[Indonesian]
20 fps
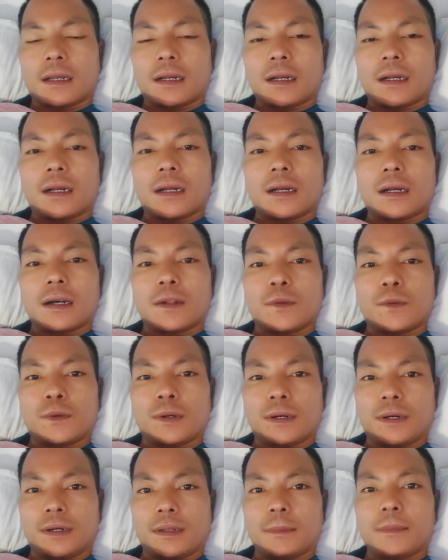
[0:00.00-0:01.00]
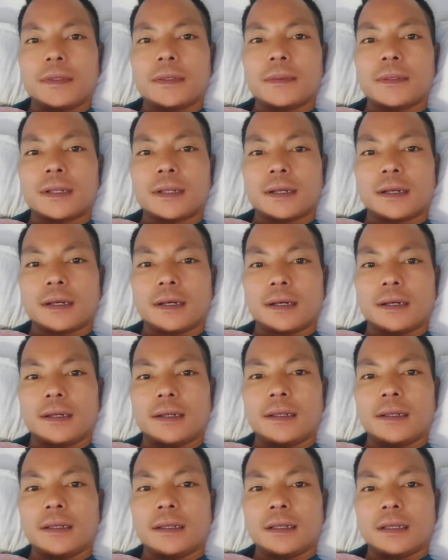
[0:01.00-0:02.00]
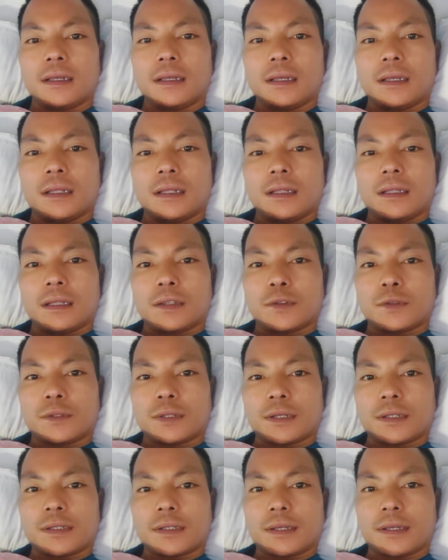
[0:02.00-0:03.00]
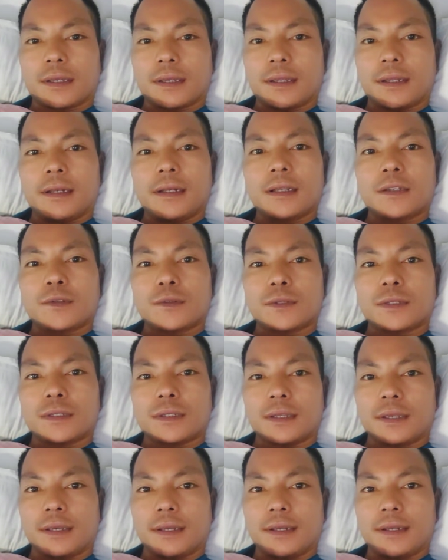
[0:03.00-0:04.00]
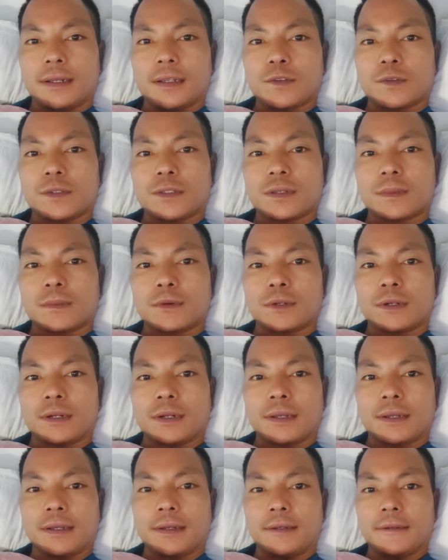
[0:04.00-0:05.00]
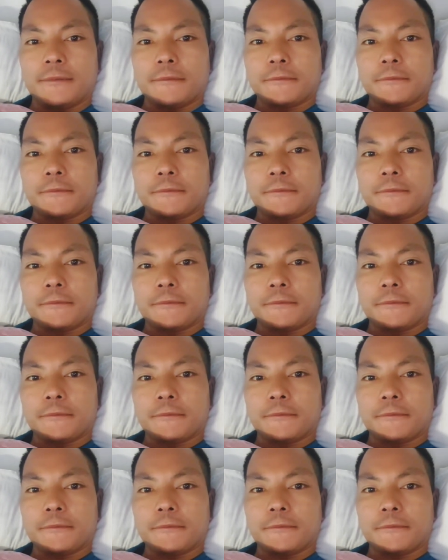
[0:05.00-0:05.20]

ang kado donga bibera a langsung tak sagen langsung migen langsung support kagen